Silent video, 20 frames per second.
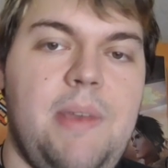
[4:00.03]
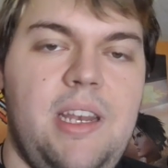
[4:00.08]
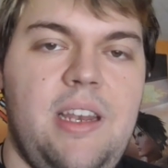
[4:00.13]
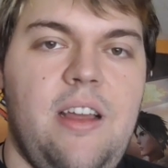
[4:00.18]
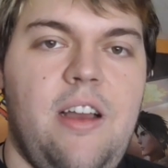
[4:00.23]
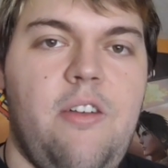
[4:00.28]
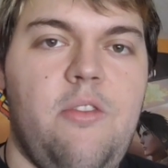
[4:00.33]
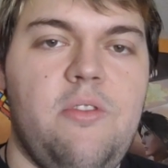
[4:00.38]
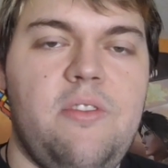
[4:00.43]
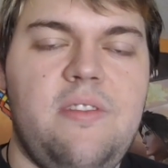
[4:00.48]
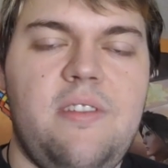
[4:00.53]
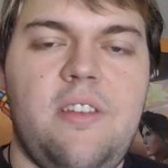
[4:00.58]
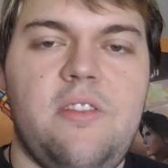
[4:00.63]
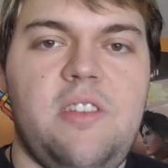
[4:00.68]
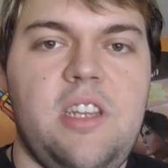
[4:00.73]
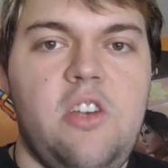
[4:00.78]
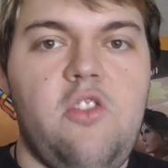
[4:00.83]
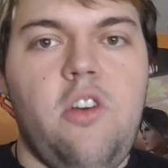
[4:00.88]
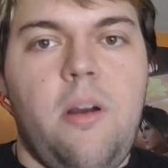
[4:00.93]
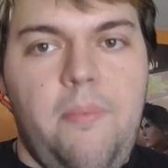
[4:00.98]
am Ende aus,
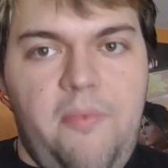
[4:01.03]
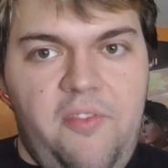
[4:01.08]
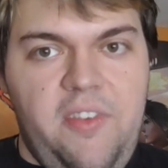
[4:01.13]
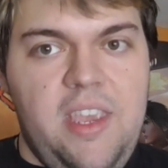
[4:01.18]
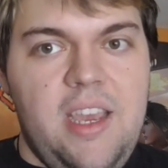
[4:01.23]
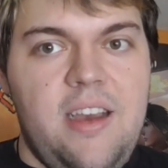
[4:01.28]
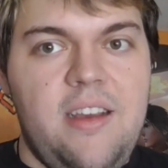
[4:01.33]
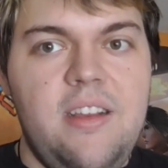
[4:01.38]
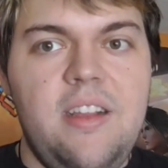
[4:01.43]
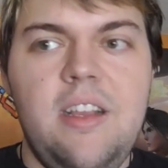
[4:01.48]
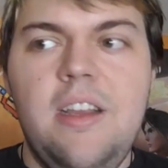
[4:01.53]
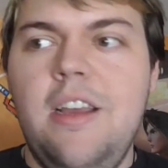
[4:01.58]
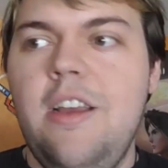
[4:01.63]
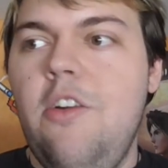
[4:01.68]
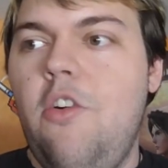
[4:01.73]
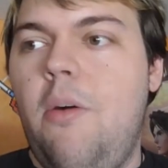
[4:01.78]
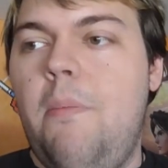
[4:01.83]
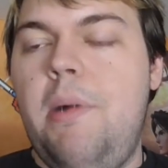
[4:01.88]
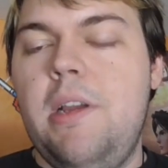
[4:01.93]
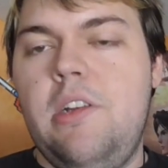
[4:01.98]
aus den Top 4.
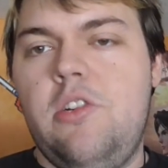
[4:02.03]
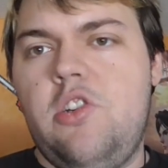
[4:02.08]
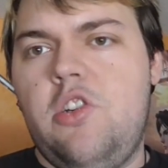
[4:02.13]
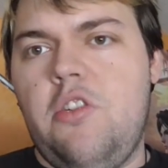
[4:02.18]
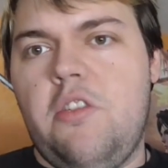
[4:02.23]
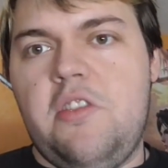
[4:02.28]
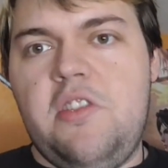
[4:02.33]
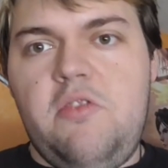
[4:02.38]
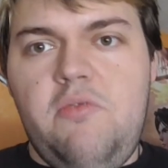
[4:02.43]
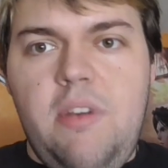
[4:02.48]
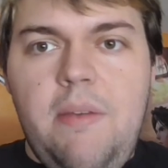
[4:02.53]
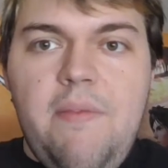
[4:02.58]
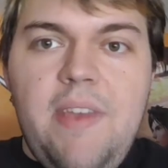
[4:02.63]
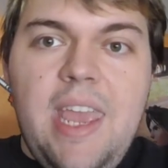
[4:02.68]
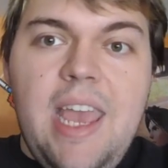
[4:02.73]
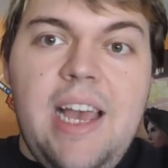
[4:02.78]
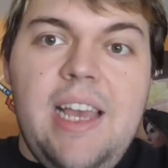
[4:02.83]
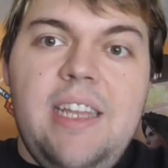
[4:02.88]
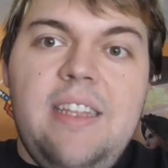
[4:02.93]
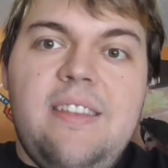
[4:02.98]
Und Bioshock streamen
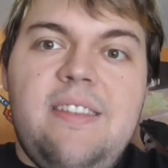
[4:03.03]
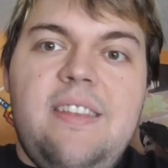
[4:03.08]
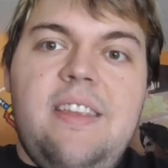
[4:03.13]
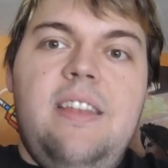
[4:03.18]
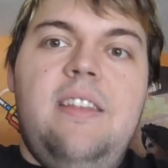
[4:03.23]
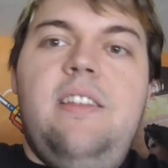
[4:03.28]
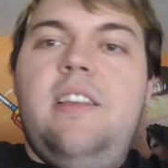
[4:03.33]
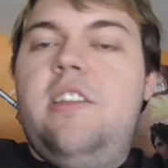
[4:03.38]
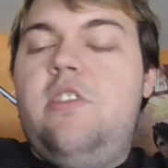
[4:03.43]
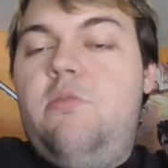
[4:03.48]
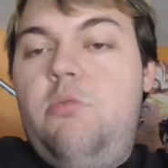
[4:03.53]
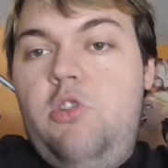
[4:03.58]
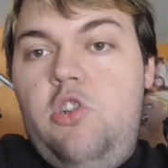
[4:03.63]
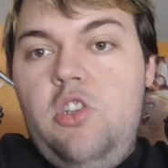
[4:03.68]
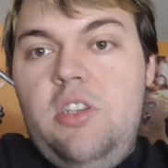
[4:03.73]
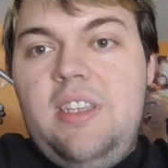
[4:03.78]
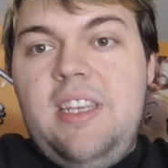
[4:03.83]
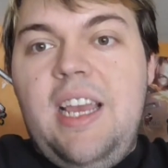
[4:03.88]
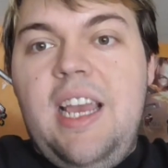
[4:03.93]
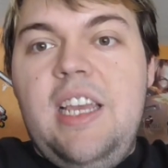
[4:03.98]
wir ja in, der
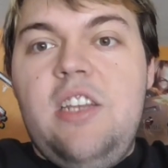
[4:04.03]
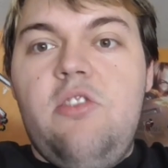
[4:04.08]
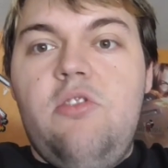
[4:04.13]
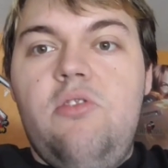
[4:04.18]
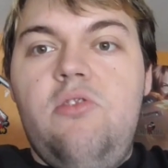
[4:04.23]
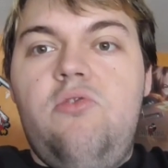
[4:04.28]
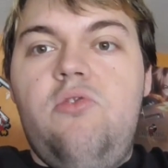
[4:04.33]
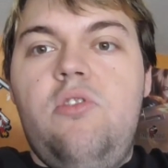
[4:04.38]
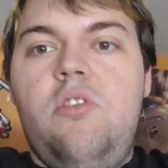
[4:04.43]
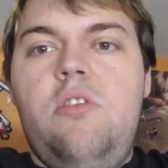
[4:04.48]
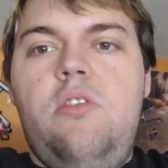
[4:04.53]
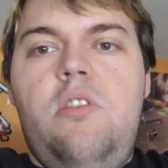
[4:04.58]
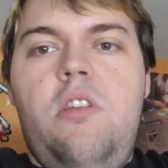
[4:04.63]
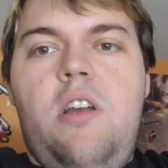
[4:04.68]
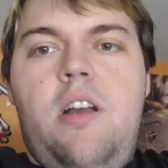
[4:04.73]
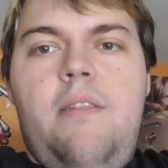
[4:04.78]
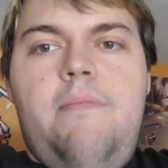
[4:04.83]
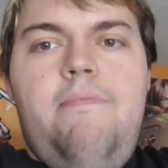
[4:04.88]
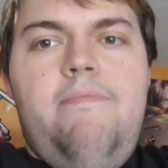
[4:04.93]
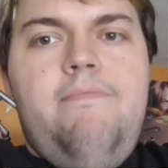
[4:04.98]
Zwischenzeit und äh,
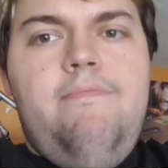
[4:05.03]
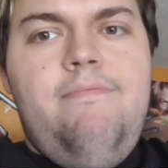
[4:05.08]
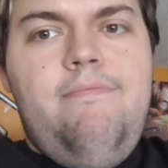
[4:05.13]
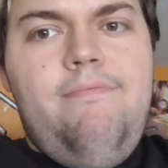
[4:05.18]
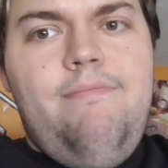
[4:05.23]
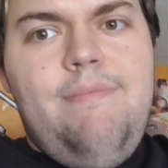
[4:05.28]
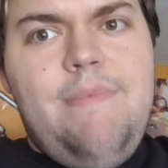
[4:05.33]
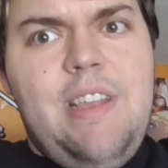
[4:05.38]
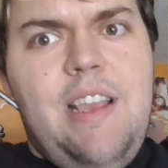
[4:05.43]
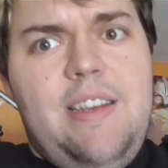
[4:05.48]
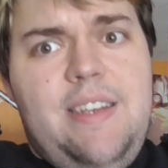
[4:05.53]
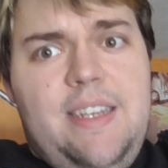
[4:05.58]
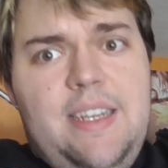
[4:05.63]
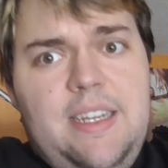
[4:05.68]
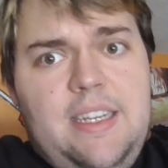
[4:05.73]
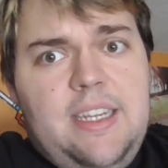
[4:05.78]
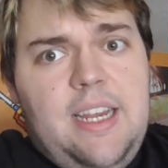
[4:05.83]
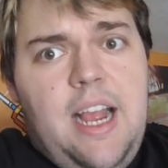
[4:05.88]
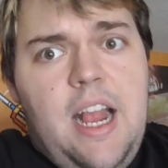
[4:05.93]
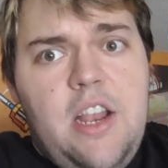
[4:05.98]
ja, das
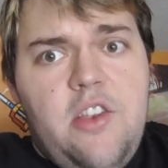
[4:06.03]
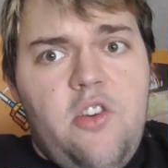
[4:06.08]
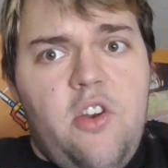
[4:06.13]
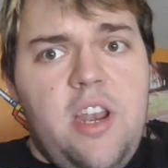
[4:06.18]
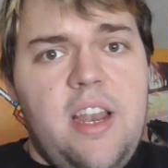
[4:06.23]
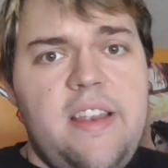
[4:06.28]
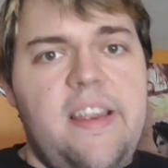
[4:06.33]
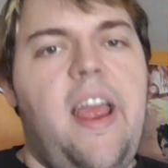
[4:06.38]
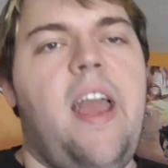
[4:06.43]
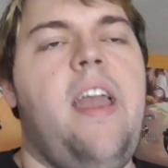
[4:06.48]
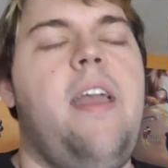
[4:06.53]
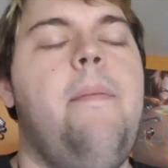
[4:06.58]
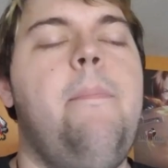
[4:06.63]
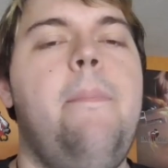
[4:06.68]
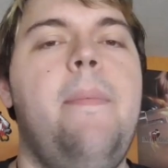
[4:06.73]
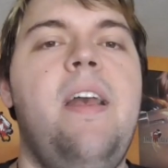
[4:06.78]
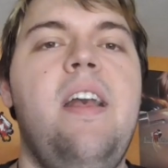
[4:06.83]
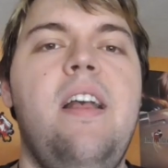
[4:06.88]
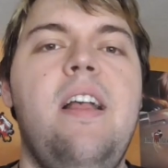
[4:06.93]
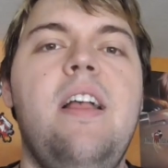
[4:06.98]
ist halt schon eine Sache.
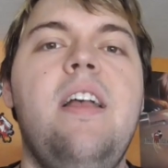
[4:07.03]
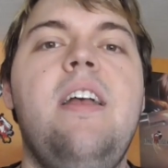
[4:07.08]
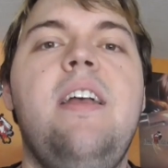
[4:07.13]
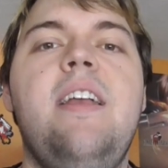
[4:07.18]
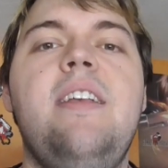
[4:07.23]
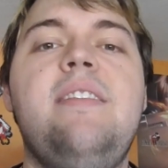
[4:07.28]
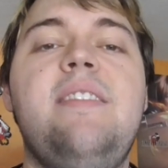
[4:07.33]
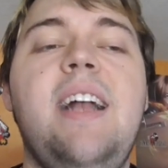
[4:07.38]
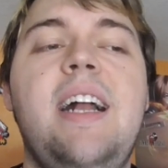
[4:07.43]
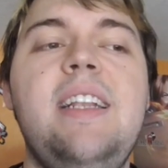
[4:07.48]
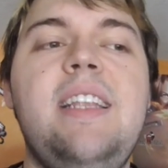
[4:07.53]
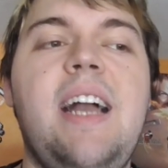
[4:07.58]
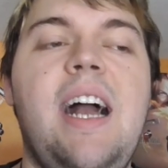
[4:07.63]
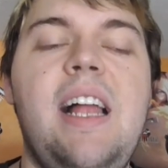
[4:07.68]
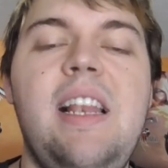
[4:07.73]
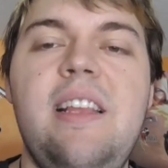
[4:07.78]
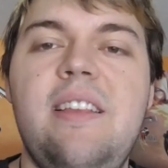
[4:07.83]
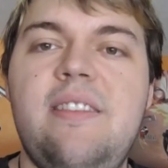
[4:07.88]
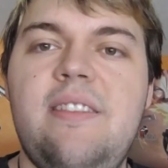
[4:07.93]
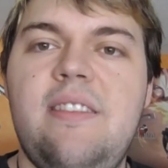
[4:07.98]
Ist halt
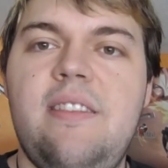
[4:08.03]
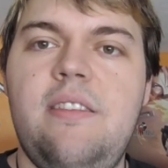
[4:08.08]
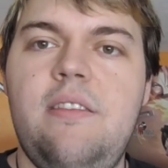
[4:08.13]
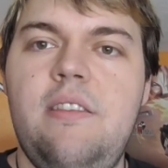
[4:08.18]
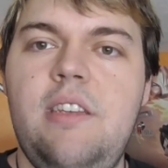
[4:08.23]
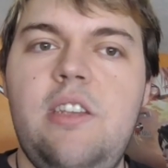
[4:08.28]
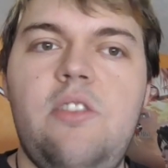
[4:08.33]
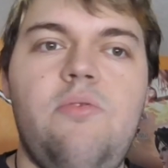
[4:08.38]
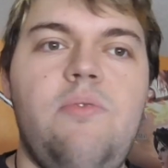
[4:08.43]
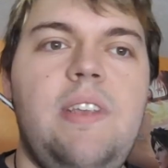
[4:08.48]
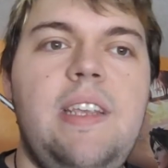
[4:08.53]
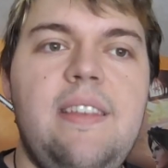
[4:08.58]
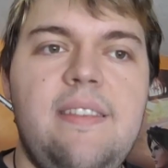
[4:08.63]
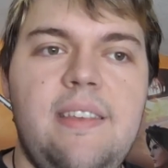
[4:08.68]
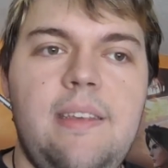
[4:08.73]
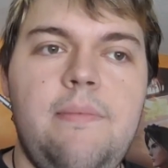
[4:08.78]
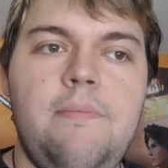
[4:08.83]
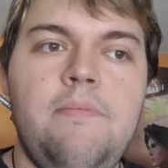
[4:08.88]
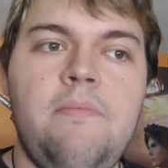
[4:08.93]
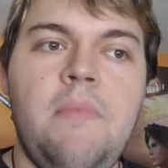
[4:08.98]
alles nicht so
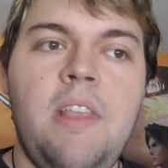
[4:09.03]
easy.